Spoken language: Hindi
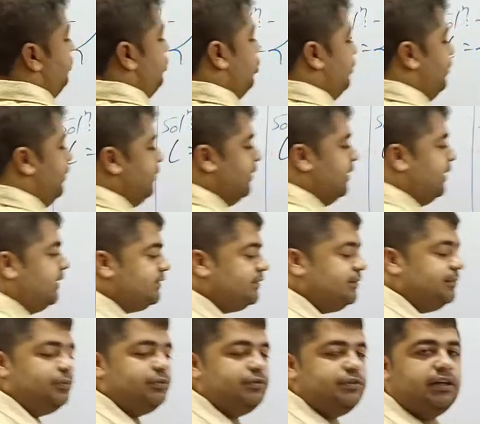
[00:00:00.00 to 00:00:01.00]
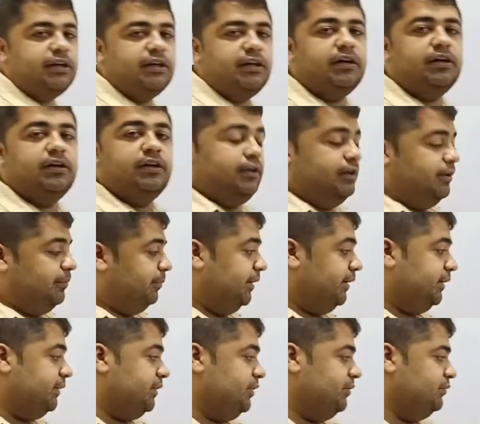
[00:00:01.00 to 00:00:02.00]
तो भी वन एक्सेप्ट हो जाएगा
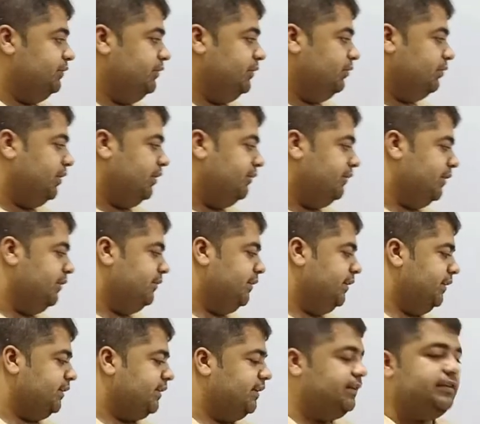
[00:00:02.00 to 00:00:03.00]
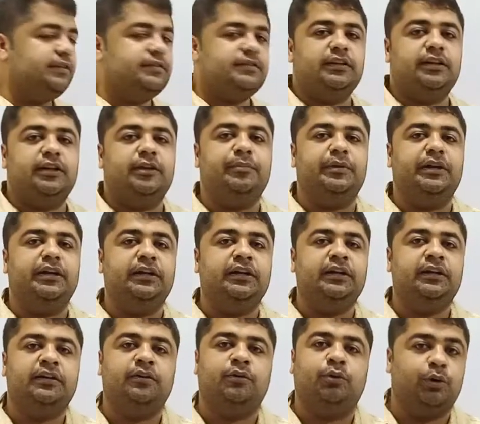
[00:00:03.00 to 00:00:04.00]
बट क्यू ज़ीरो का वन वाला ट्रांजेक्शन इमिट
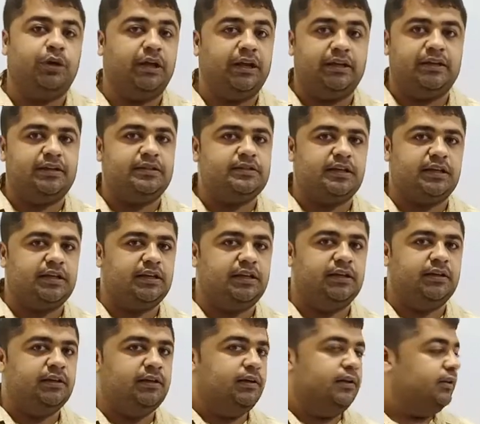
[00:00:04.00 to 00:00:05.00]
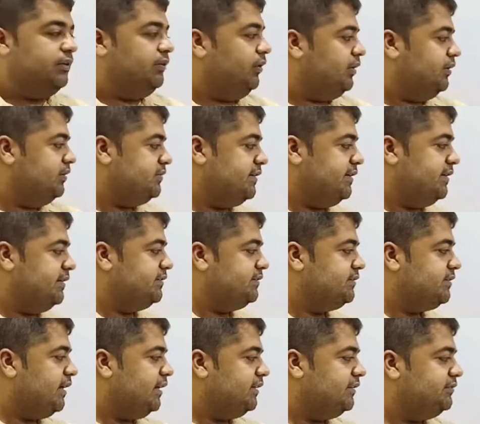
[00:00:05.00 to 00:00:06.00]
होना ही नहीं चाहिए क्योंकि स्ट्रिंग
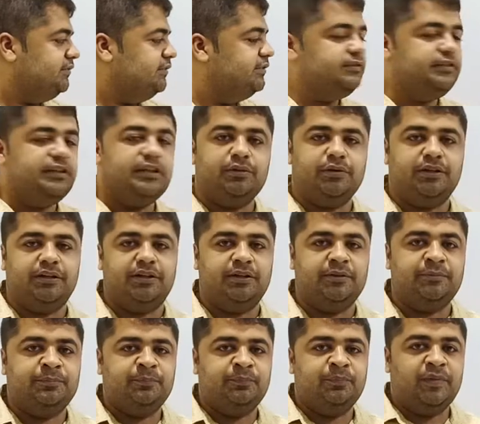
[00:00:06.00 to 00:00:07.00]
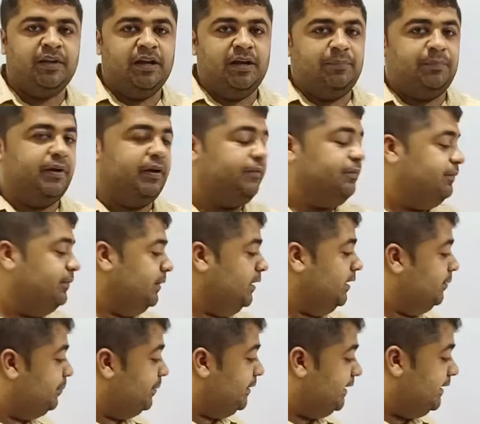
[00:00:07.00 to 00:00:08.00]
स्टार्ट्स विथ ज़ीरो है पर
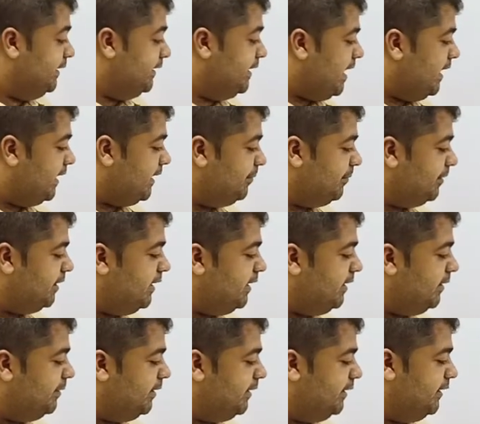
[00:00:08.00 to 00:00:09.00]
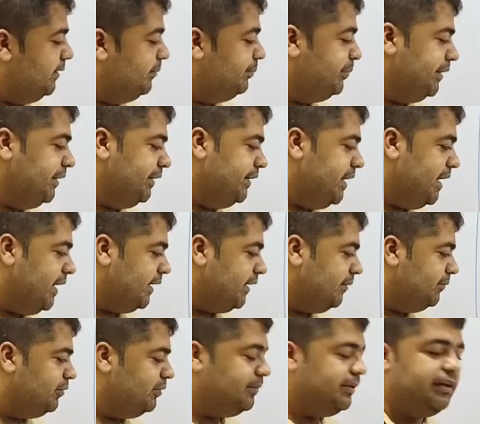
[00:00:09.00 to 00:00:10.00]
पर ये डायग्राम क्या है हमारी पर ये
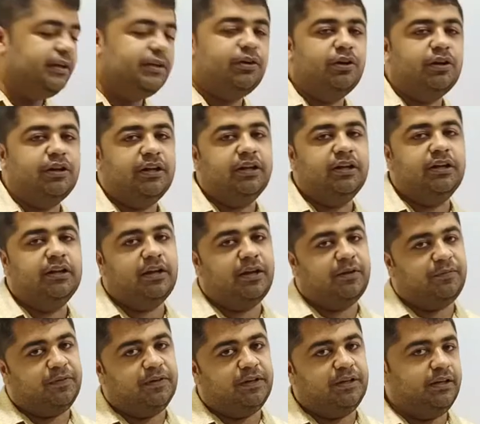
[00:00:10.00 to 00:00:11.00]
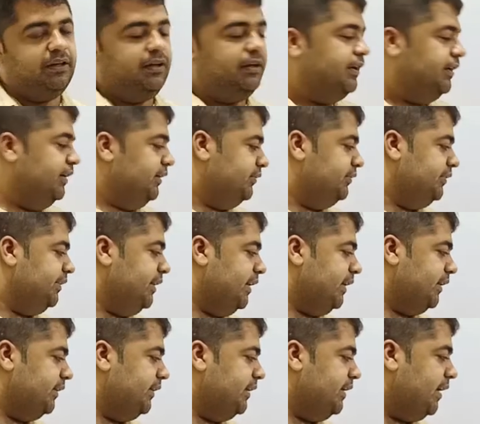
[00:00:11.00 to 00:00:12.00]
डायग्राम तो हमारी कौन है एफ ए है तो
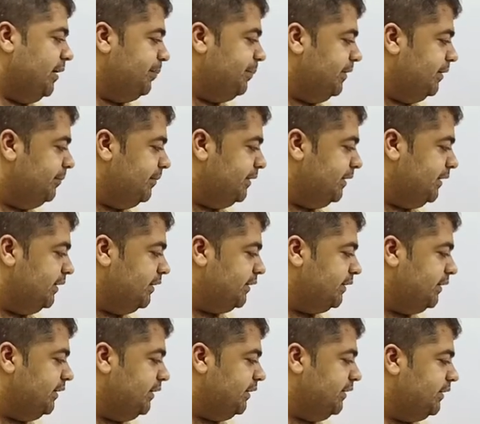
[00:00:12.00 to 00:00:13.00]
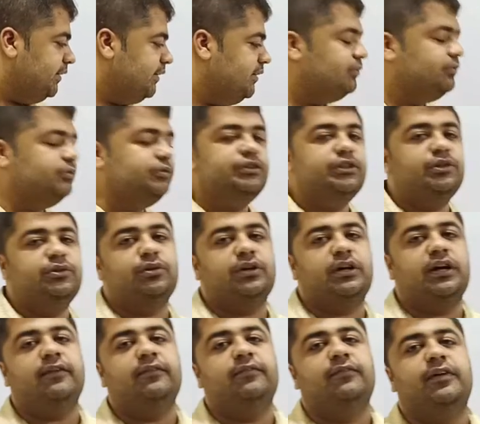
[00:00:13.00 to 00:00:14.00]
यहाँ यहाँ पे हमें क्या करना है क्यू ज़ीरो
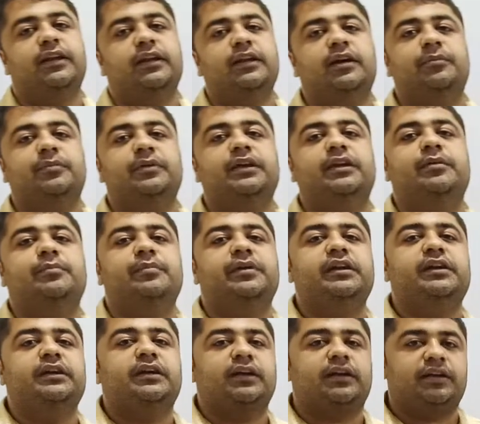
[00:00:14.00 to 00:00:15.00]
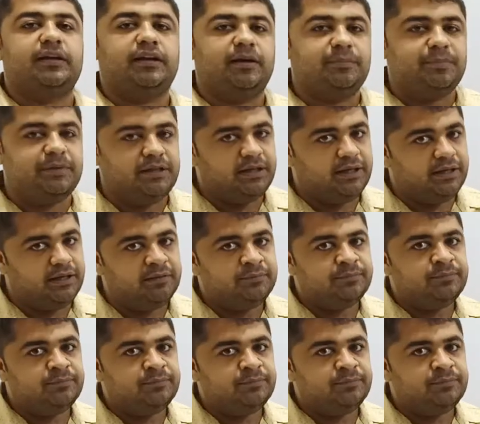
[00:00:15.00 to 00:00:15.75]
का वन हमें इमिट करना भी है